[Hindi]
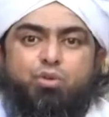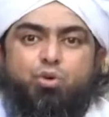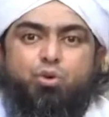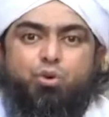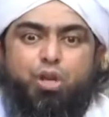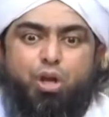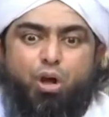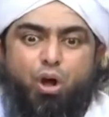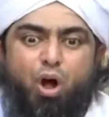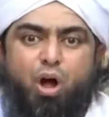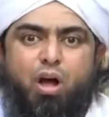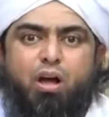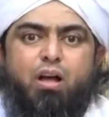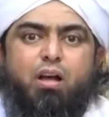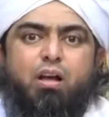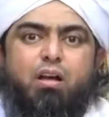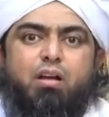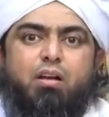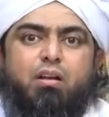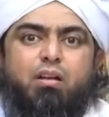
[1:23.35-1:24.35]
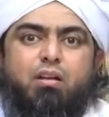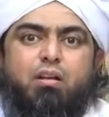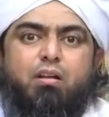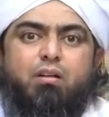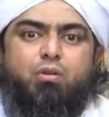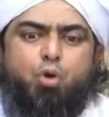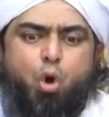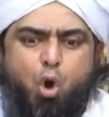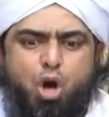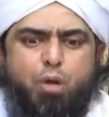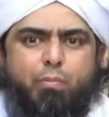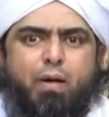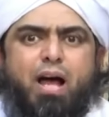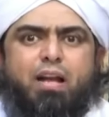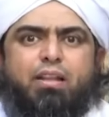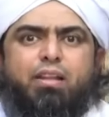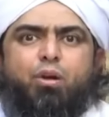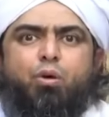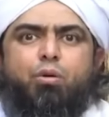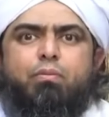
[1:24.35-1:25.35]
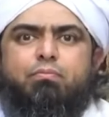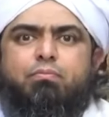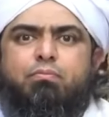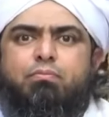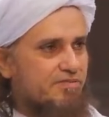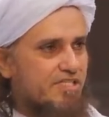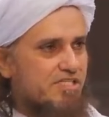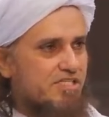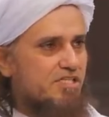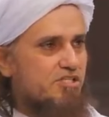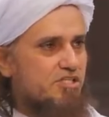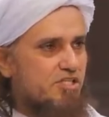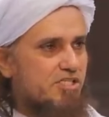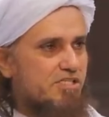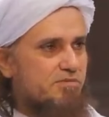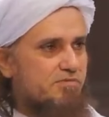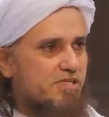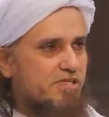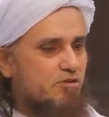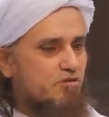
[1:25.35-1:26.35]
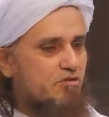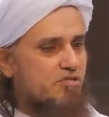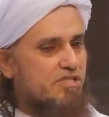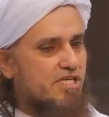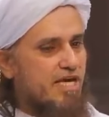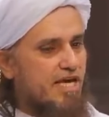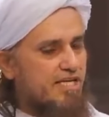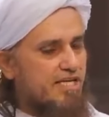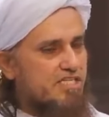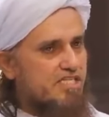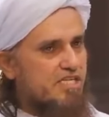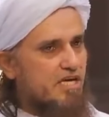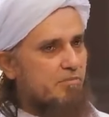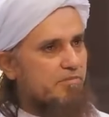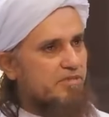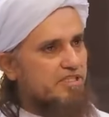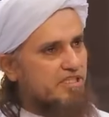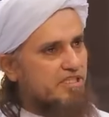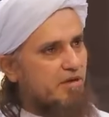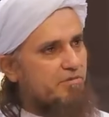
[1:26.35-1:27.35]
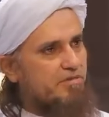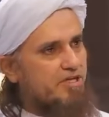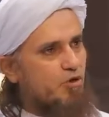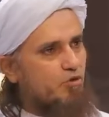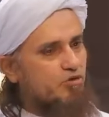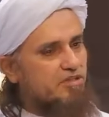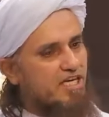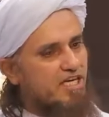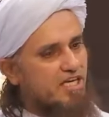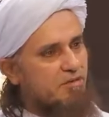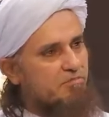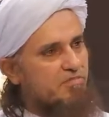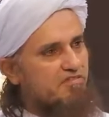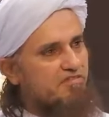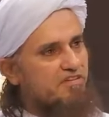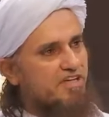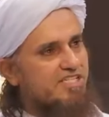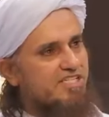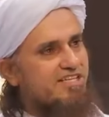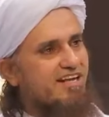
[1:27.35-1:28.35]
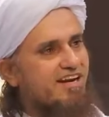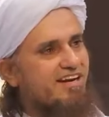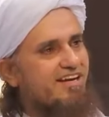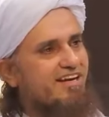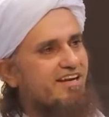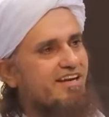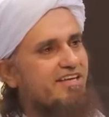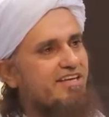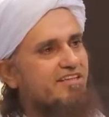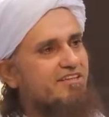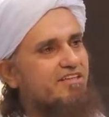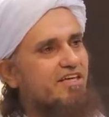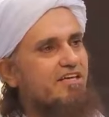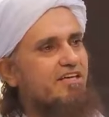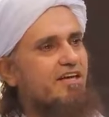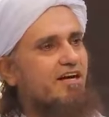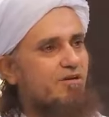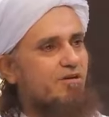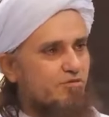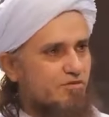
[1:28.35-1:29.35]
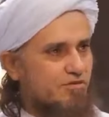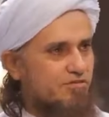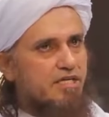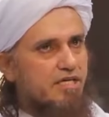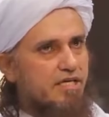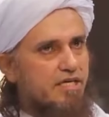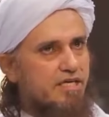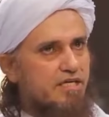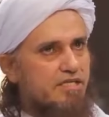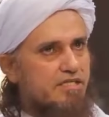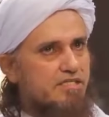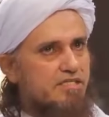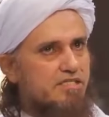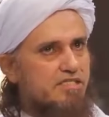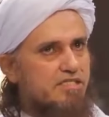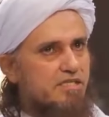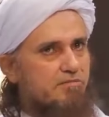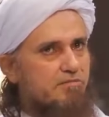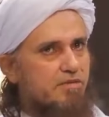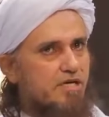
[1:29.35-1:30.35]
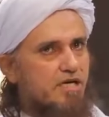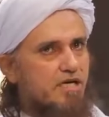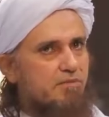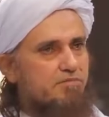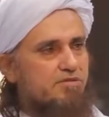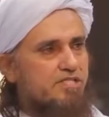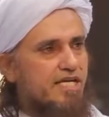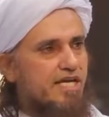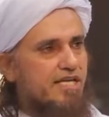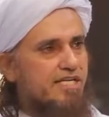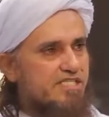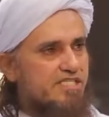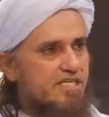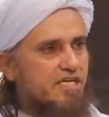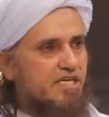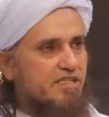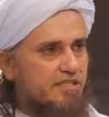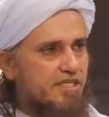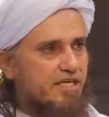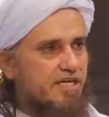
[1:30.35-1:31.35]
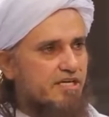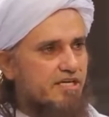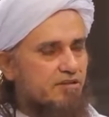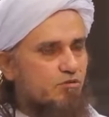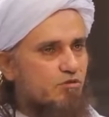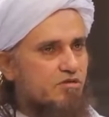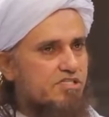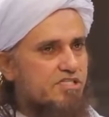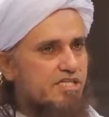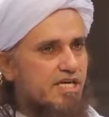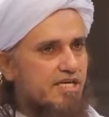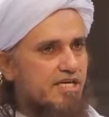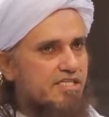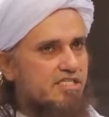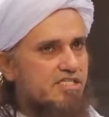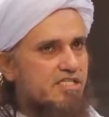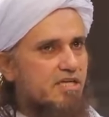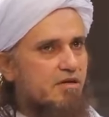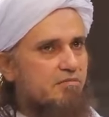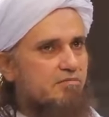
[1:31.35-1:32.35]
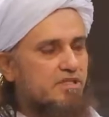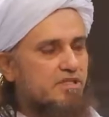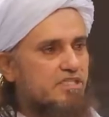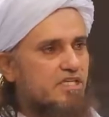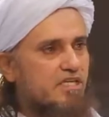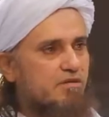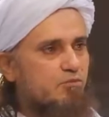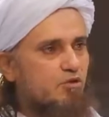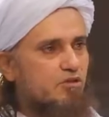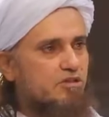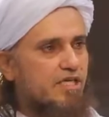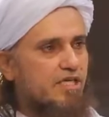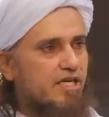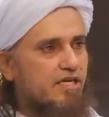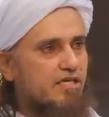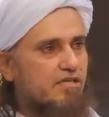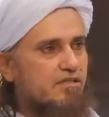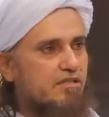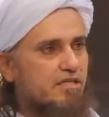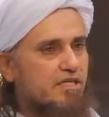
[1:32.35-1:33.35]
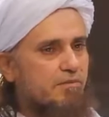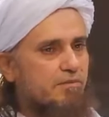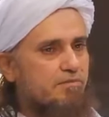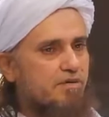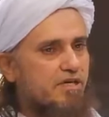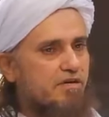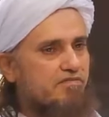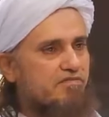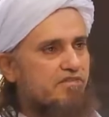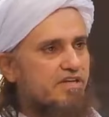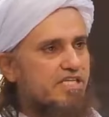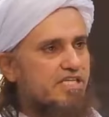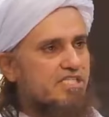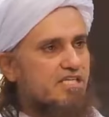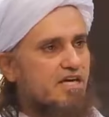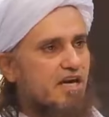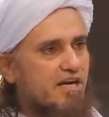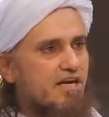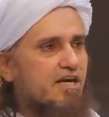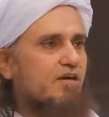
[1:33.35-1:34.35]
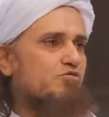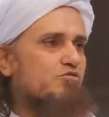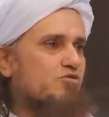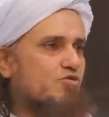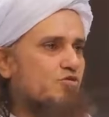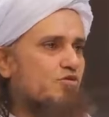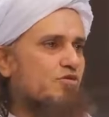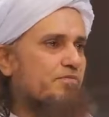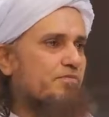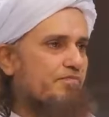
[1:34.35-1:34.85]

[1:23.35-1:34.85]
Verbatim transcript: झूठे हो कूड मार दो किसी चीज पे तो चैलेंज का मतलब ये होता है कि मैं फेस करने के लिए तैयार हूं कि जब आप चैलेंज करते हैं ना तो चैलेंज का मतलब होता है कि फिर फेस करना उसको